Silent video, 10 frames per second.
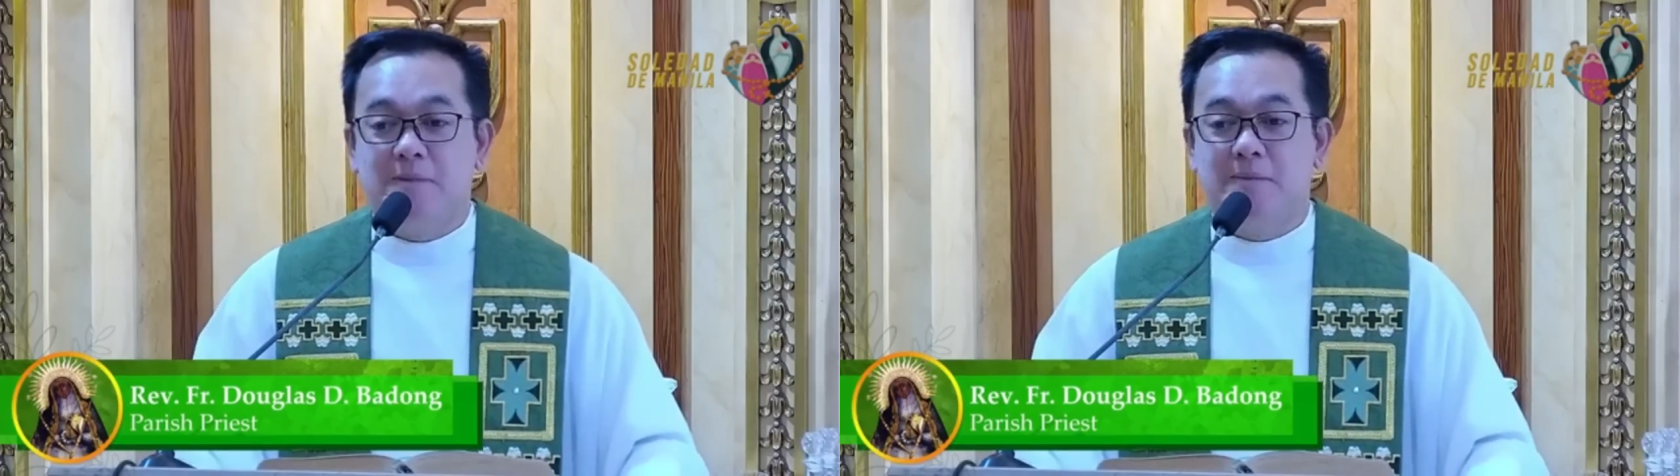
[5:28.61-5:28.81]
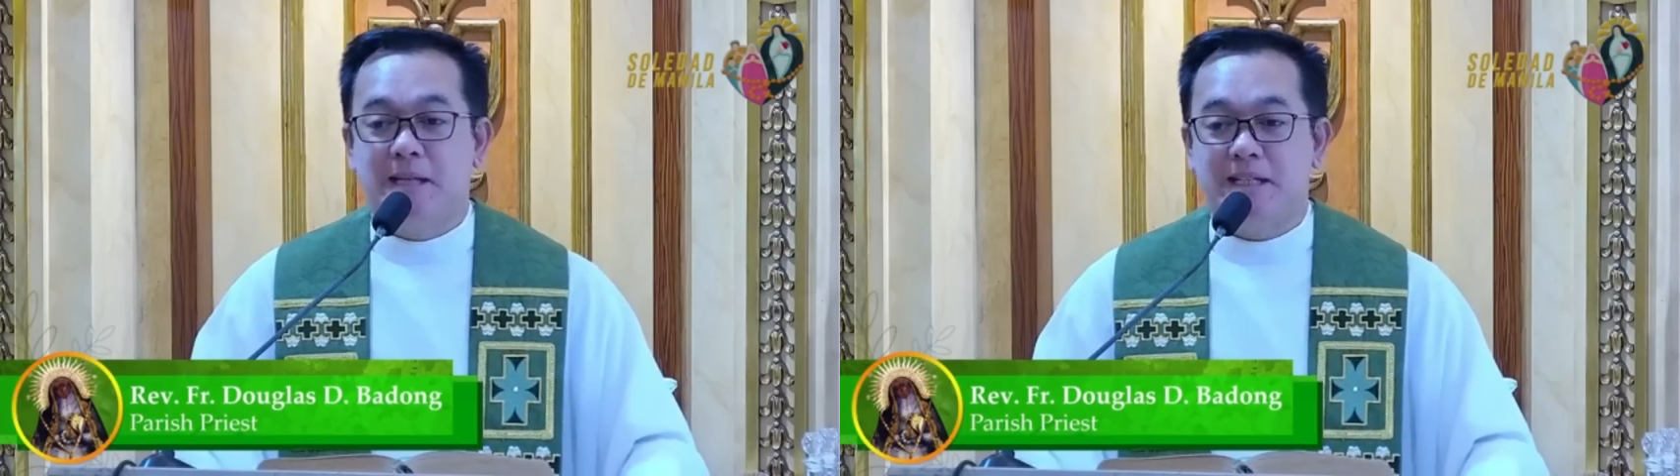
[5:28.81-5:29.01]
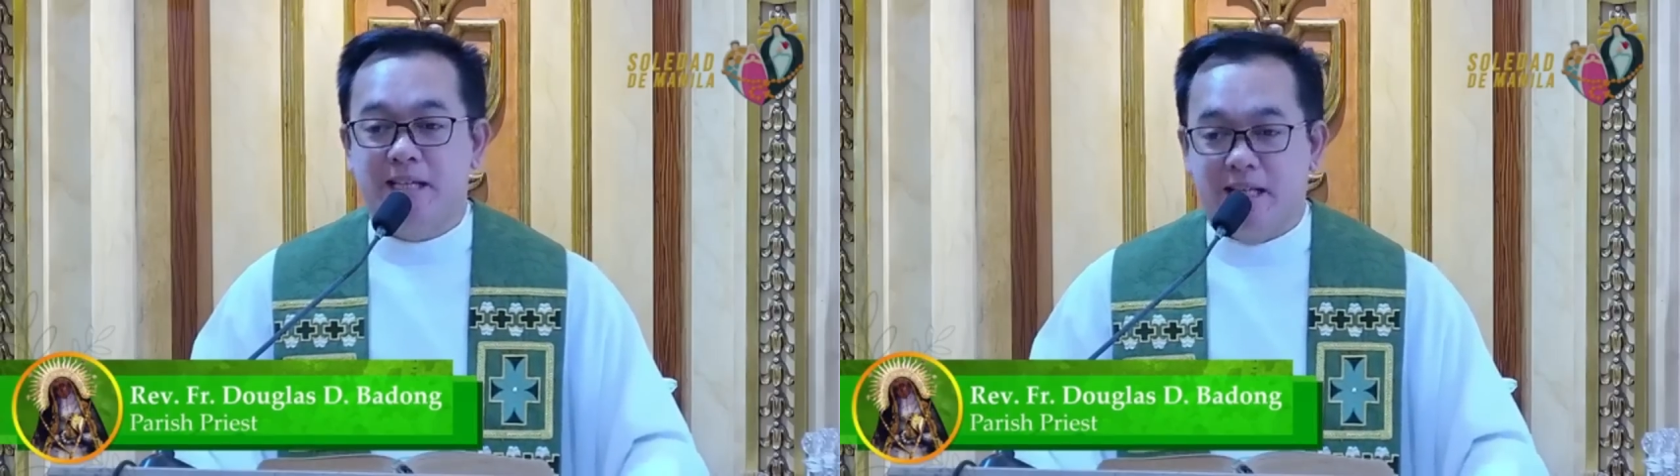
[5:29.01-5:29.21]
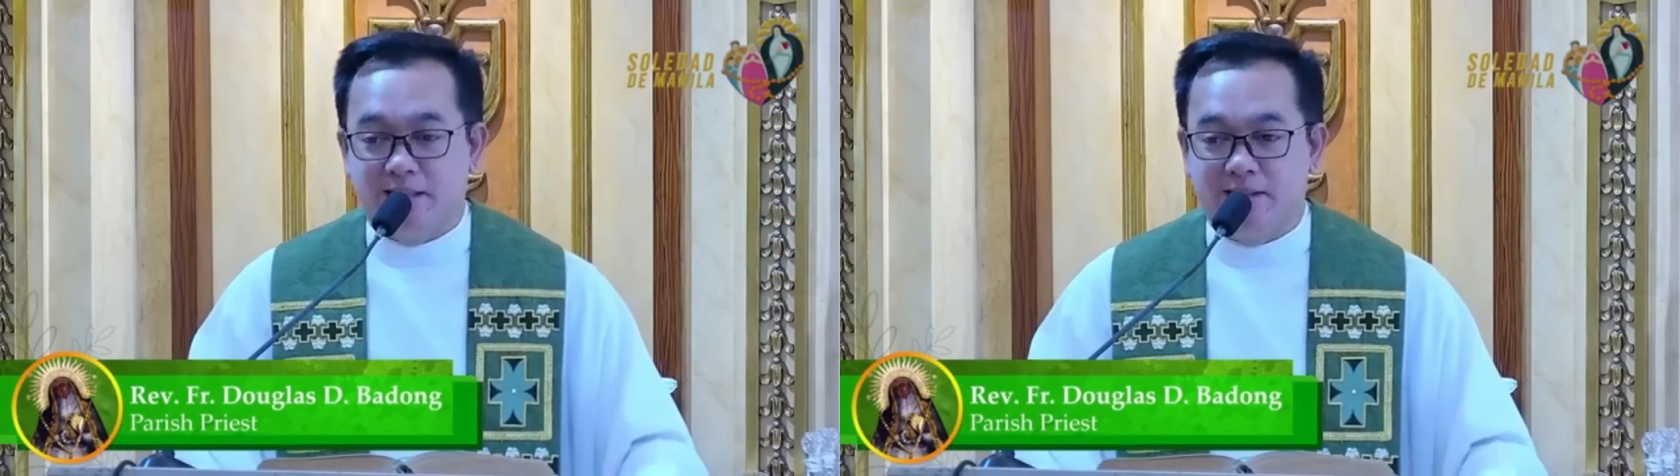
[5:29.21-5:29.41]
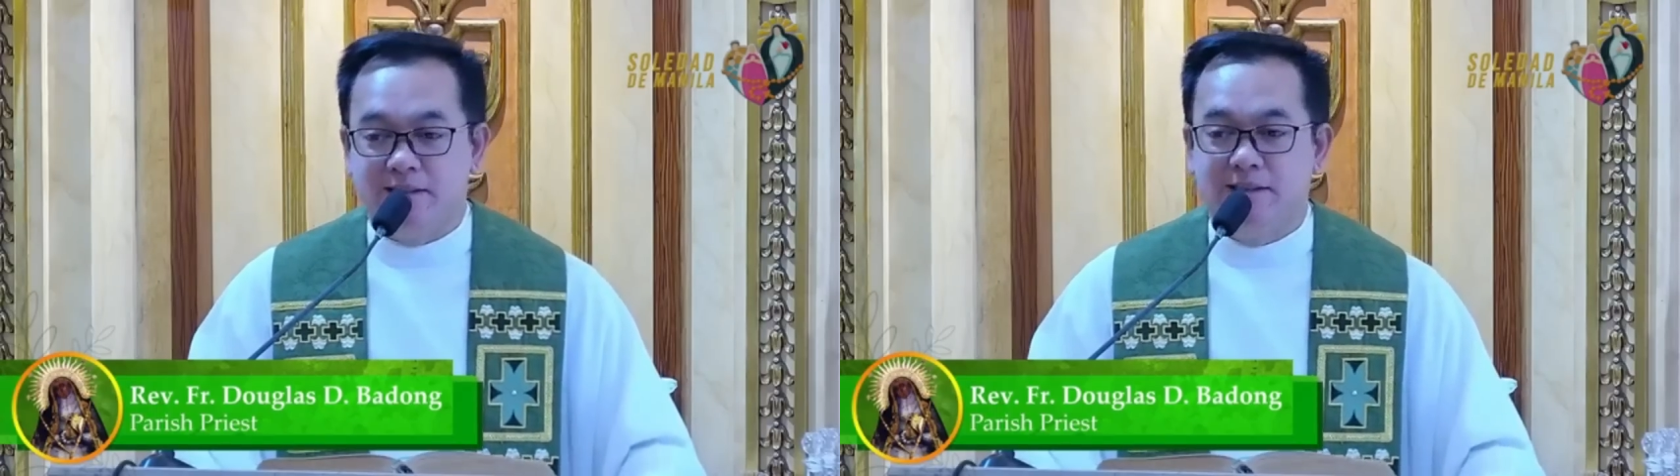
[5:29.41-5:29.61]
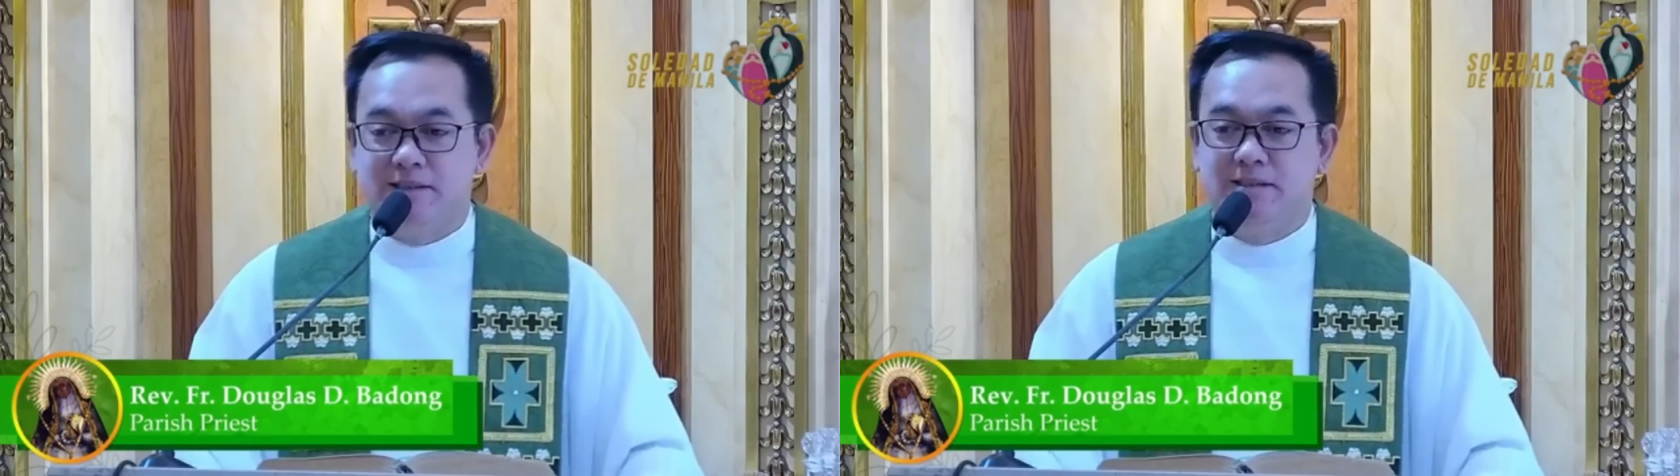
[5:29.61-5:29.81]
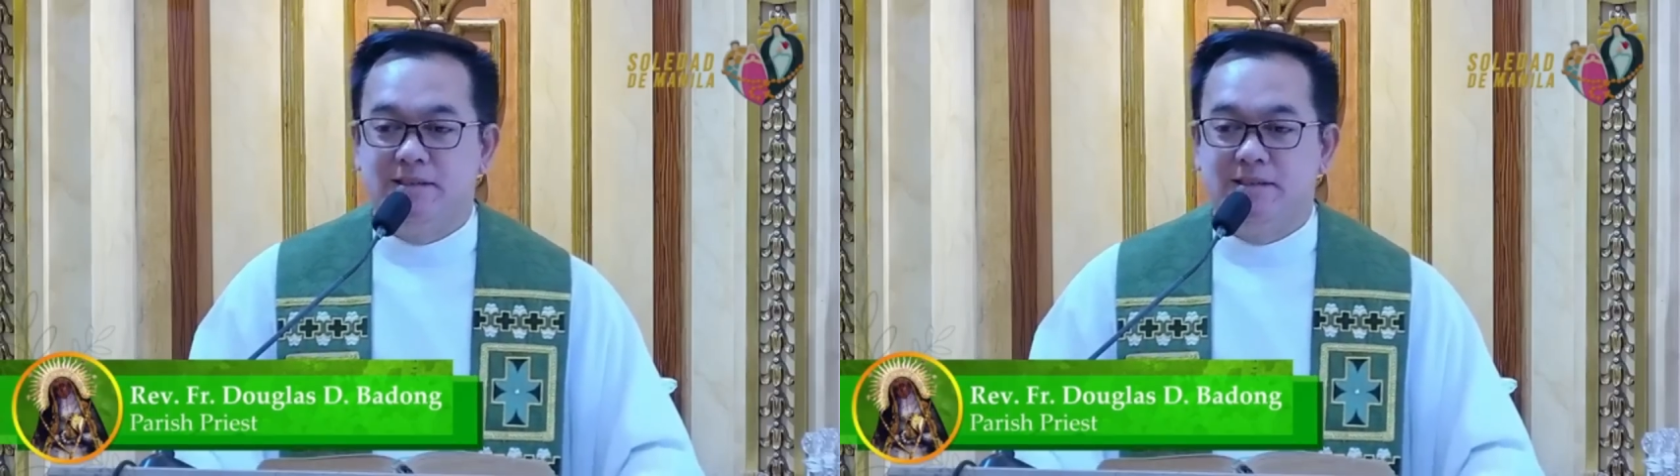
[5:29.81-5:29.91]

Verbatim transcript: kababaihan.